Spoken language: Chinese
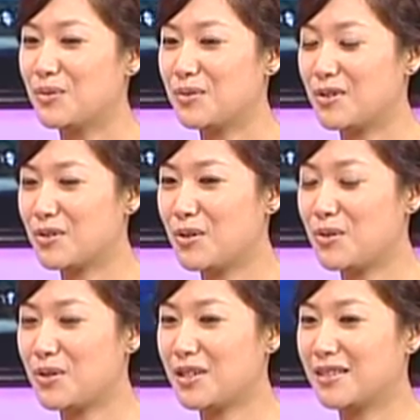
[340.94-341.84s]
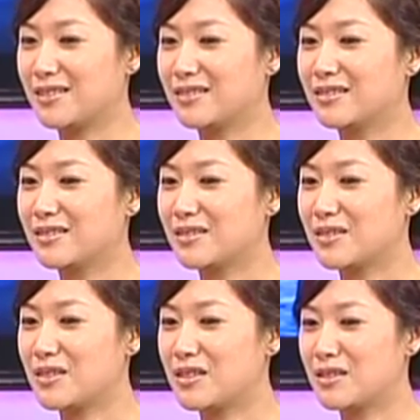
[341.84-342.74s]
有时候我觉得可能，
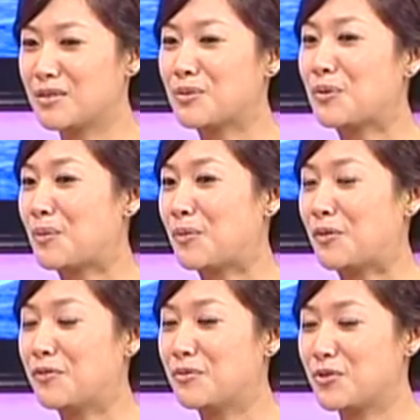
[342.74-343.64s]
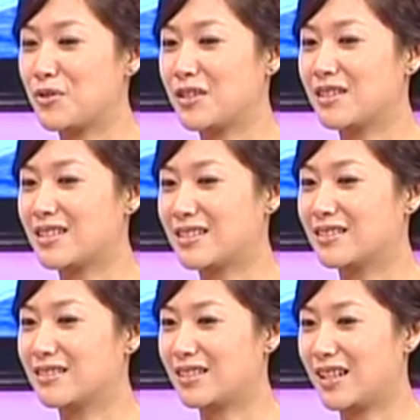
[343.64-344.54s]
其实我我父母觉得是
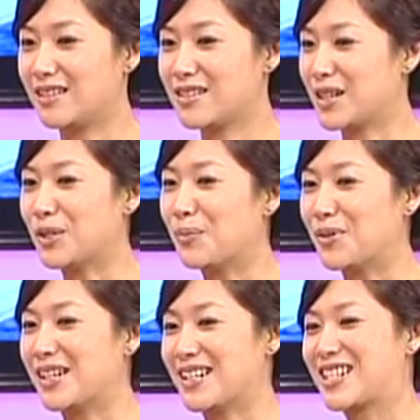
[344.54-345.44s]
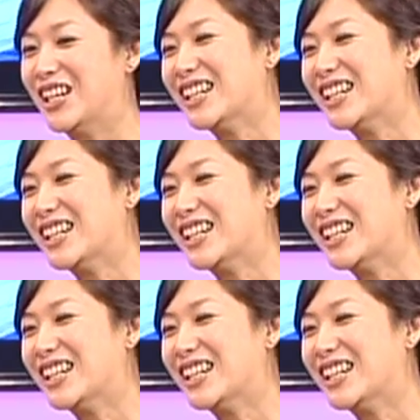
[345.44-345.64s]
那个谁都不合适，